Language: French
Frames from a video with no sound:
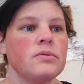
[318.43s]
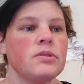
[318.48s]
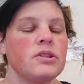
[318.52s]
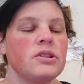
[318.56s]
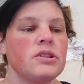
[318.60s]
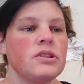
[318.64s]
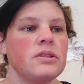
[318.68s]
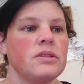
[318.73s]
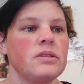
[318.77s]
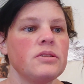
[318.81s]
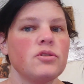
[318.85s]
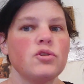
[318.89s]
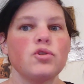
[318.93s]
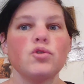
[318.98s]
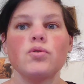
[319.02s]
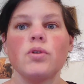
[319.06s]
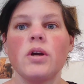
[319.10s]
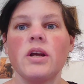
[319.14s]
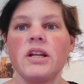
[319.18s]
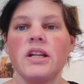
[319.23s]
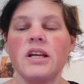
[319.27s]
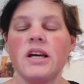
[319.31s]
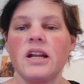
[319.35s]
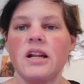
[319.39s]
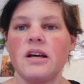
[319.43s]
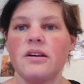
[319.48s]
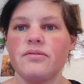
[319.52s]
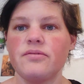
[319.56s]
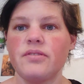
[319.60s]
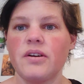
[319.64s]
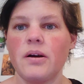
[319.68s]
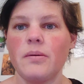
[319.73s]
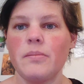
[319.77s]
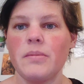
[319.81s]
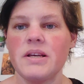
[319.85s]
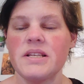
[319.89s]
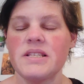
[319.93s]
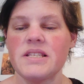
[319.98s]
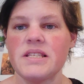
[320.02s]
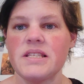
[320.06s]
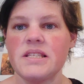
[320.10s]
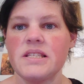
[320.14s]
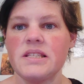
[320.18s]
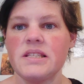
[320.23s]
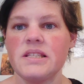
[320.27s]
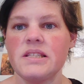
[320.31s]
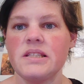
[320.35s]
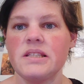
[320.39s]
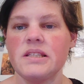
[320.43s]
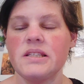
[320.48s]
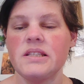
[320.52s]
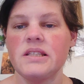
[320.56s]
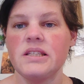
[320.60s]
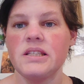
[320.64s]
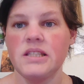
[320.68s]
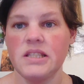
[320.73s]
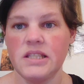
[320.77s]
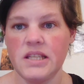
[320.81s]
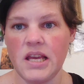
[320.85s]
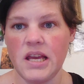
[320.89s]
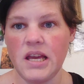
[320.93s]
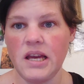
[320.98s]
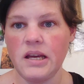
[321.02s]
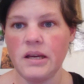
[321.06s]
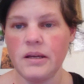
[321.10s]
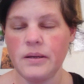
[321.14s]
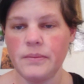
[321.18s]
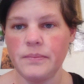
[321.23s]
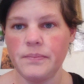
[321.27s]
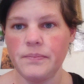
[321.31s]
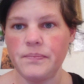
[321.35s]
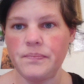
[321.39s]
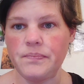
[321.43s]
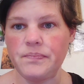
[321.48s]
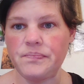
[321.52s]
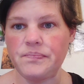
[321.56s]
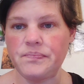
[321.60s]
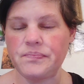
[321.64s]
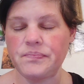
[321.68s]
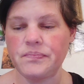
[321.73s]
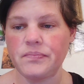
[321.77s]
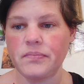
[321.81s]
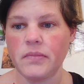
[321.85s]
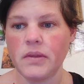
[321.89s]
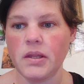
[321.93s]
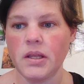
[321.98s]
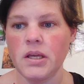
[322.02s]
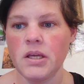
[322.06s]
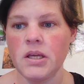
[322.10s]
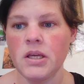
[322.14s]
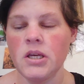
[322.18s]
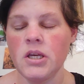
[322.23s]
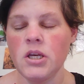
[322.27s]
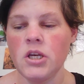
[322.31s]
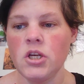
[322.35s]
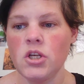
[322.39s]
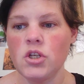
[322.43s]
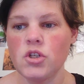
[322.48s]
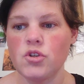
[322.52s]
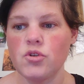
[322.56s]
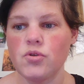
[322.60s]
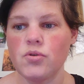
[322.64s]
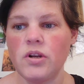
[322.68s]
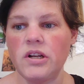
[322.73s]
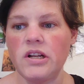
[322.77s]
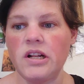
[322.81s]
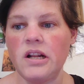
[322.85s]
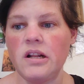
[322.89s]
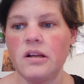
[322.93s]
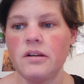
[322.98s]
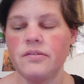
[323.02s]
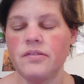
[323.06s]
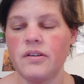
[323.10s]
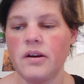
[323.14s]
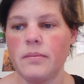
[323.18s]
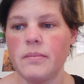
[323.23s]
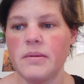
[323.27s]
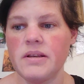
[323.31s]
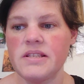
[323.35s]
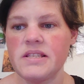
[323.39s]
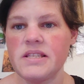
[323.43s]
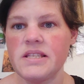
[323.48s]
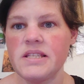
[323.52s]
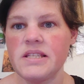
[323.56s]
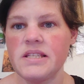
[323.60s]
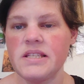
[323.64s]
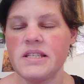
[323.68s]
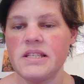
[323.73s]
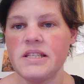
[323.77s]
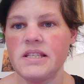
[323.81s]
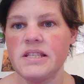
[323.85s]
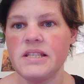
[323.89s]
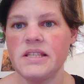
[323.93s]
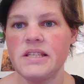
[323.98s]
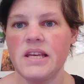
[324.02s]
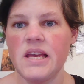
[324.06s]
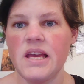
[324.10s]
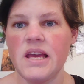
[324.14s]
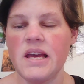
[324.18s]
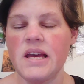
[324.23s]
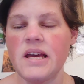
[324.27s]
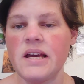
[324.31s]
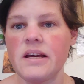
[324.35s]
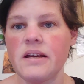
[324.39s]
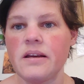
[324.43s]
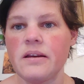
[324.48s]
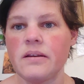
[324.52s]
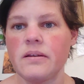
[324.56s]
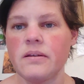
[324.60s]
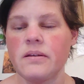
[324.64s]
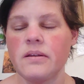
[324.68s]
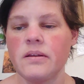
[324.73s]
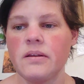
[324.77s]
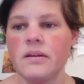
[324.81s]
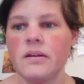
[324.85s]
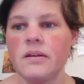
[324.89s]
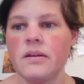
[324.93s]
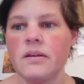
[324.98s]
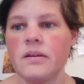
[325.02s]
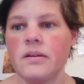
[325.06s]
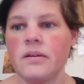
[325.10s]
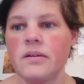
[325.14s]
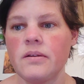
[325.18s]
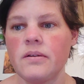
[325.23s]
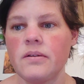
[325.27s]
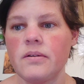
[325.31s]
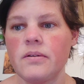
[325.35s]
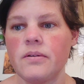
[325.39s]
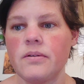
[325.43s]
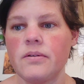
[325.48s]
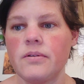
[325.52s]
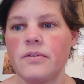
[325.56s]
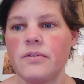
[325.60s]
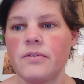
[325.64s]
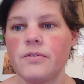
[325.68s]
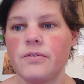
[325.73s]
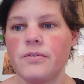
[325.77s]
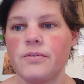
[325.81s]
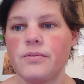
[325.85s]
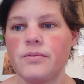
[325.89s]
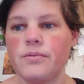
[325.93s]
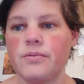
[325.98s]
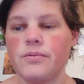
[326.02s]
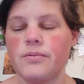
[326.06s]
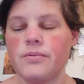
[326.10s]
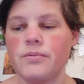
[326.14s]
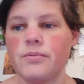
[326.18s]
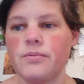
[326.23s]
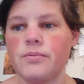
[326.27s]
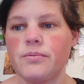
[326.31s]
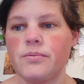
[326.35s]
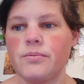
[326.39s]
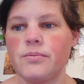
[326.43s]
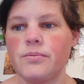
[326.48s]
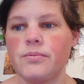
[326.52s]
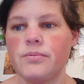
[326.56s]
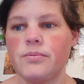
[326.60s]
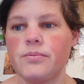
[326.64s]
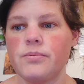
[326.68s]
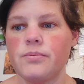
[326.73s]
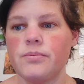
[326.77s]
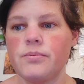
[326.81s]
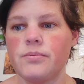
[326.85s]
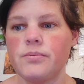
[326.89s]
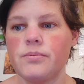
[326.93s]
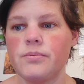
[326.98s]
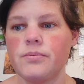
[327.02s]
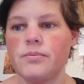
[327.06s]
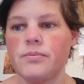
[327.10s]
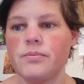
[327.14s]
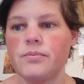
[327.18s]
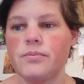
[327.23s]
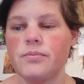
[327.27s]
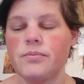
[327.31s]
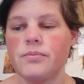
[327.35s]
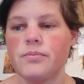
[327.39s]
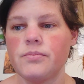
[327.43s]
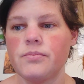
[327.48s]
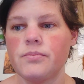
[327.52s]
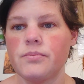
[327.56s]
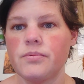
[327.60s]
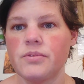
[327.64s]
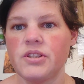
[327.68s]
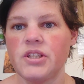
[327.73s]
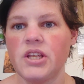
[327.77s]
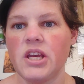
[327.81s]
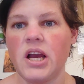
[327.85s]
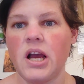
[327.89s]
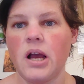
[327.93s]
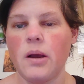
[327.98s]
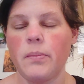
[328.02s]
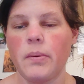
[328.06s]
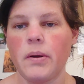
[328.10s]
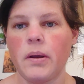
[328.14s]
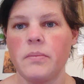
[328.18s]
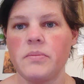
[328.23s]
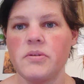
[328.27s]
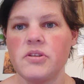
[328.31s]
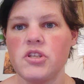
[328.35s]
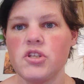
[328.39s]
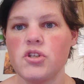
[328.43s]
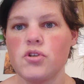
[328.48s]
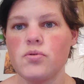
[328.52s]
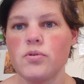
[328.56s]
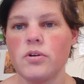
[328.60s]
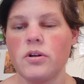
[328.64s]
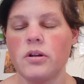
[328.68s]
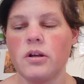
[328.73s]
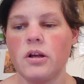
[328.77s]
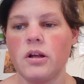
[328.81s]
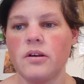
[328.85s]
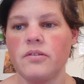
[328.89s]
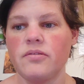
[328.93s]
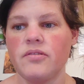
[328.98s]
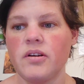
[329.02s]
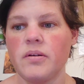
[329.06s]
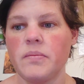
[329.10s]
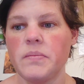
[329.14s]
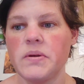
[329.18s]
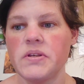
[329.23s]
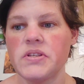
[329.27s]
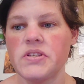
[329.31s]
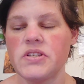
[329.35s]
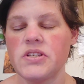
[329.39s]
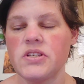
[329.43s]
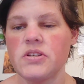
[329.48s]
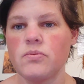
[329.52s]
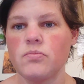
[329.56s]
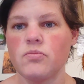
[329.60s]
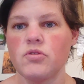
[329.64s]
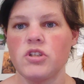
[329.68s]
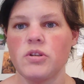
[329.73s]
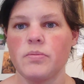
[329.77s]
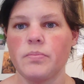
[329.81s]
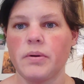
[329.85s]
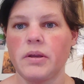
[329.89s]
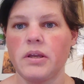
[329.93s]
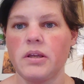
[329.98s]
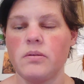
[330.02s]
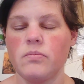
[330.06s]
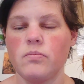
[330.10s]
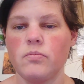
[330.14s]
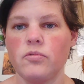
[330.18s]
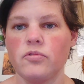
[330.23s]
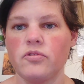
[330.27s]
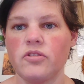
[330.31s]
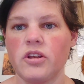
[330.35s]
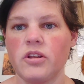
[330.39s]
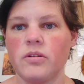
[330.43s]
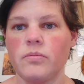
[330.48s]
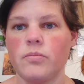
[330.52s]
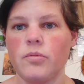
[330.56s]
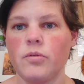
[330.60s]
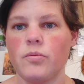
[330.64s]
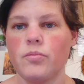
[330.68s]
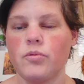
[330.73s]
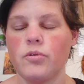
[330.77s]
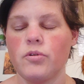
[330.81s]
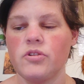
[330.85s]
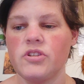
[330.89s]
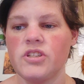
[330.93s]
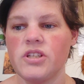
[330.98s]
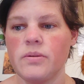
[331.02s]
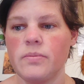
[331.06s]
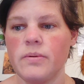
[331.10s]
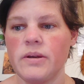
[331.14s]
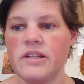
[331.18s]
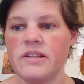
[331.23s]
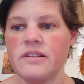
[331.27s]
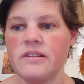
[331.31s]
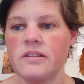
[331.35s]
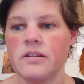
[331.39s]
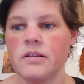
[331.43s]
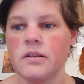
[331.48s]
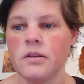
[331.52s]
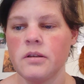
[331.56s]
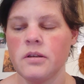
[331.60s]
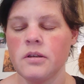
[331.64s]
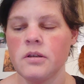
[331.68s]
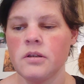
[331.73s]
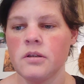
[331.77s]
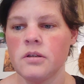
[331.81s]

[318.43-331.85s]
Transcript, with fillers: Oui. Je suis allée à la pharmacie hier. Je suis allée à la pharmacie hier. Euh, hier après-midi, je suis allée à la pharmacie. Donc j'ai pris mon traitement pour le diabète.